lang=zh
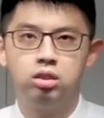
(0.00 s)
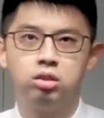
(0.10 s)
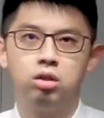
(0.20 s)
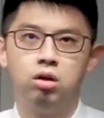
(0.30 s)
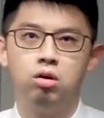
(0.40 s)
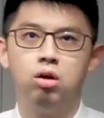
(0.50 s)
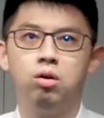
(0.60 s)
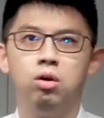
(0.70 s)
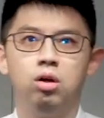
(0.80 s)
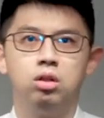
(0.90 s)
时候啊，
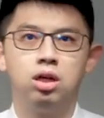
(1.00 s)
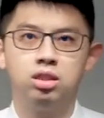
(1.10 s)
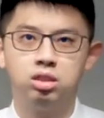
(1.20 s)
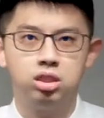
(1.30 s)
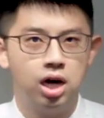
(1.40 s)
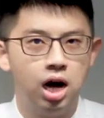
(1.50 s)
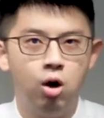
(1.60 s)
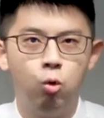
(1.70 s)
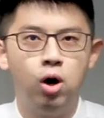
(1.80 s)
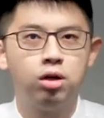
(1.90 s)
他是个好
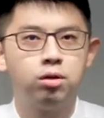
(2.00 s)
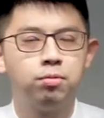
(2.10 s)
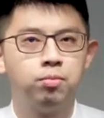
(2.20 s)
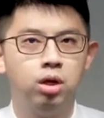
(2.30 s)
王哦，